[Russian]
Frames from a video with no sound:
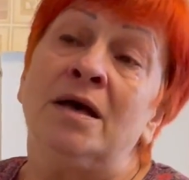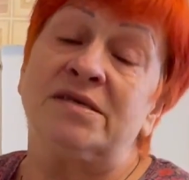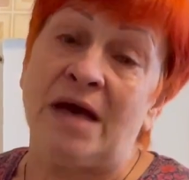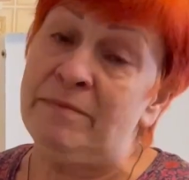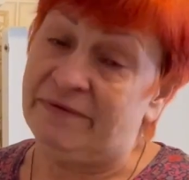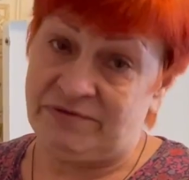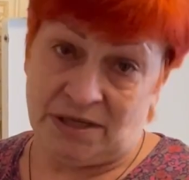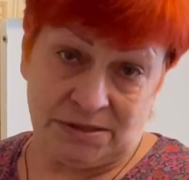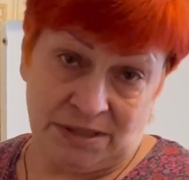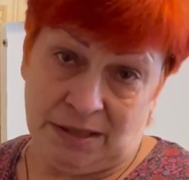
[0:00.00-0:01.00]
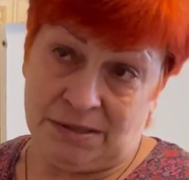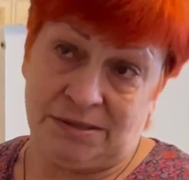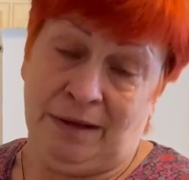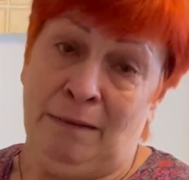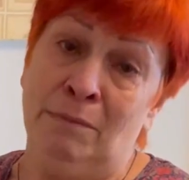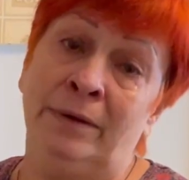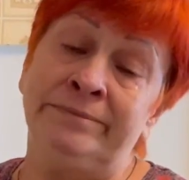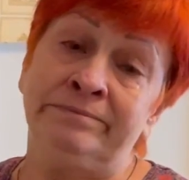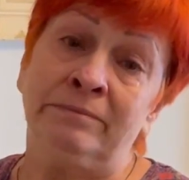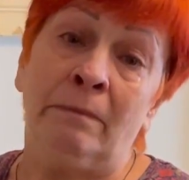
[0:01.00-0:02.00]
Сами все остались там.
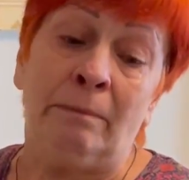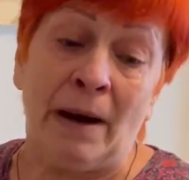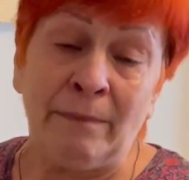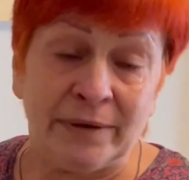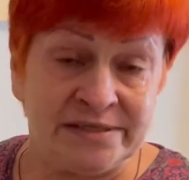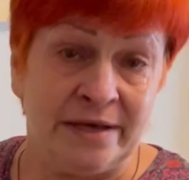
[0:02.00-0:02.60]
Папа